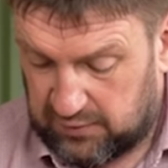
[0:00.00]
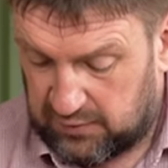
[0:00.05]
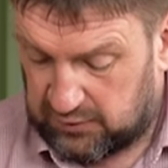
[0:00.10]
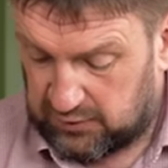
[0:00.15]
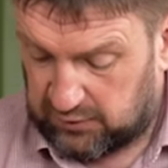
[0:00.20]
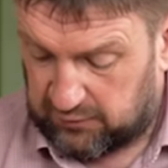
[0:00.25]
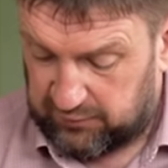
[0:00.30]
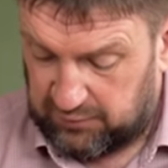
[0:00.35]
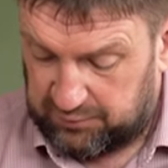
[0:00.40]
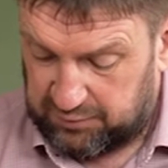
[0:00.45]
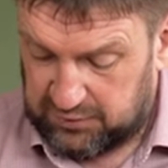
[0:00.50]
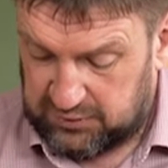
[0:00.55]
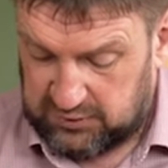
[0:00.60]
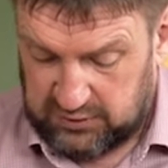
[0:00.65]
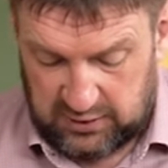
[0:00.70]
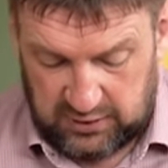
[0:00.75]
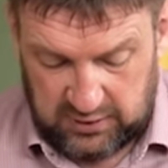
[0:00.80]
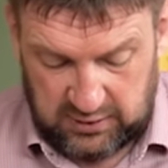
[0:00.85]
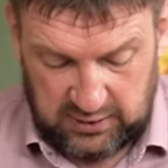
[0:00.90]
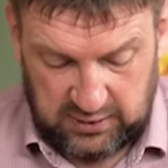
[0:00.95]
этот
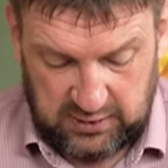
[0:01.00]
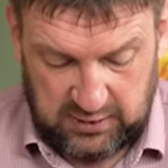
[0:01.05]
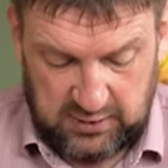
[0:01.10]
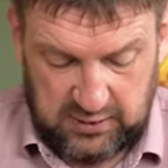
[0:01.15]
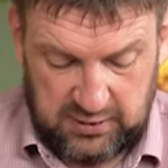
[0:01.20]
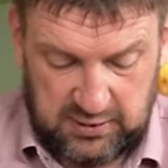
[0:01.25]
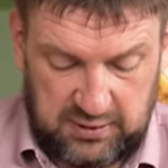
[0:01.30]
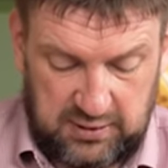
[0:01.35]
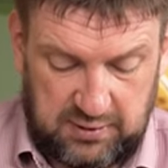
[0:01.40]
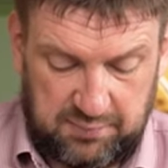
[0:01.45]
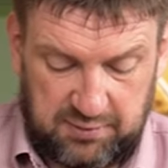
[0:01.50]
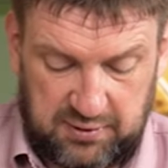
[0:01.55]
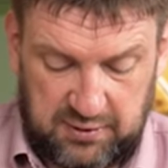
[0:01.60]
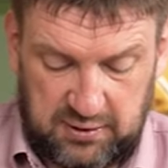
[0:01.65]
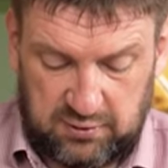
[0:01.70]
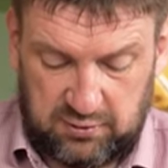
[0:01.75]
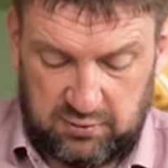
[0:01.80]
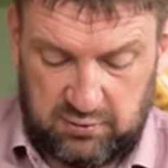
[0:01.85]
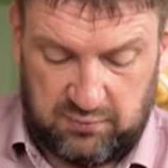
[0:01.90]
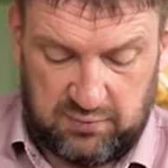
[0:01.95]
выпуск и
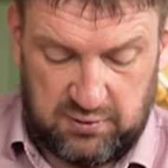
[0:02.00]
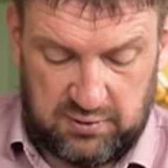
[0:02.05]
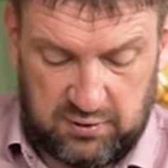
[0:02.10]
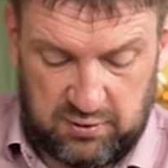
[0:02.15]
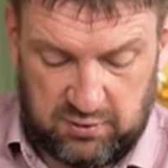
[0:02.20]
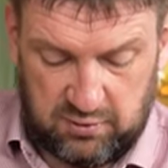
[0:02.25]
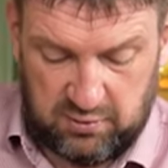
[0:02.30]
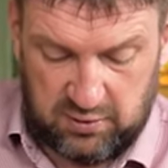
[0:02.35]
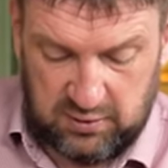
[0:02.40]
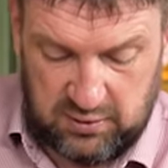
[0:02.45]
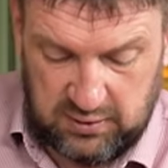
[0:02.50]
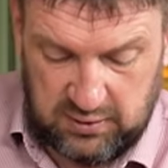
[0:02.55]
приготовить ее.